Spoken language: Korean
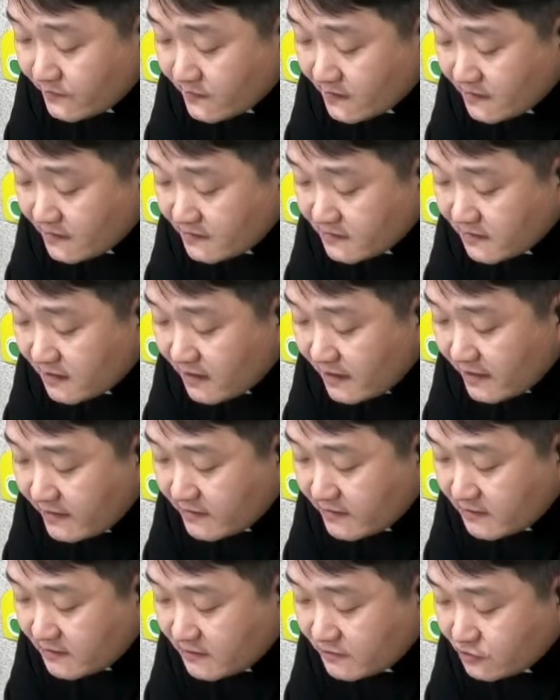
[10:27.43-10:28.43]

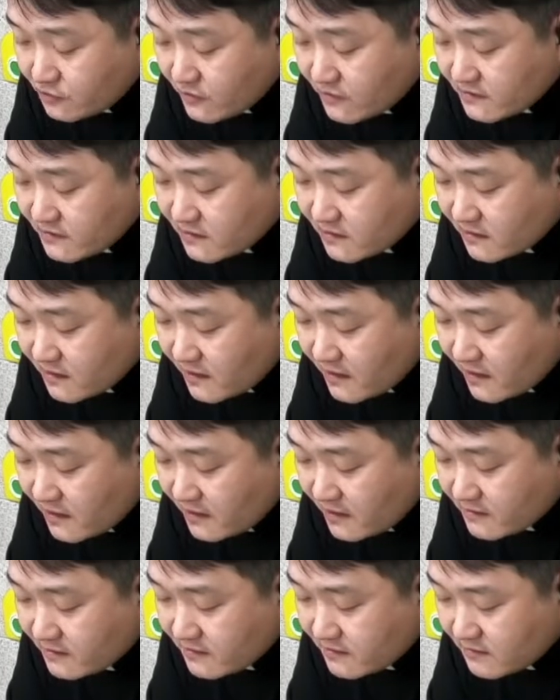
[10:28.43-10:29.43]
이스라엘을 죄짓게
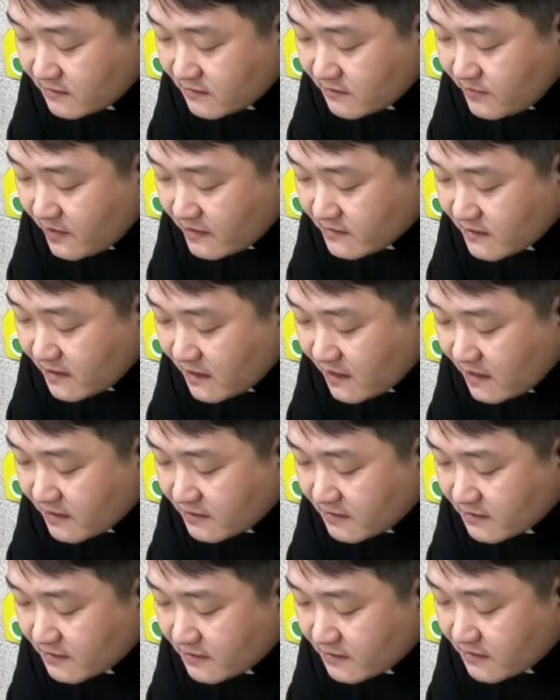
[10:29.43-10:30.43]
한 느밧의
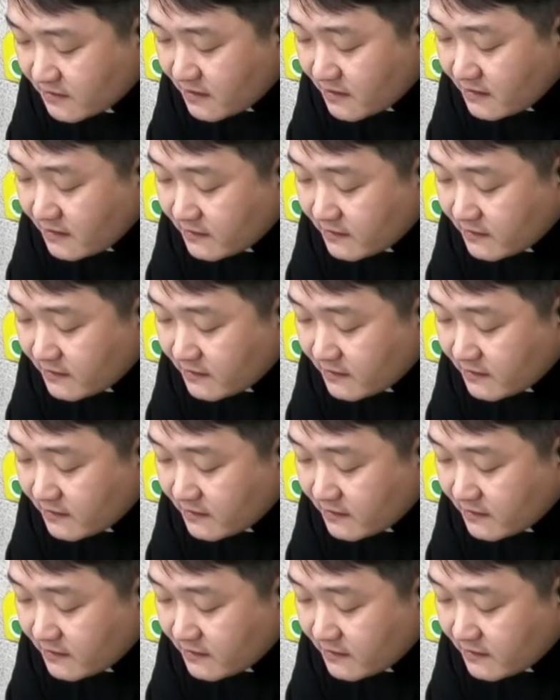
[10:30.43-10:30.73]
아들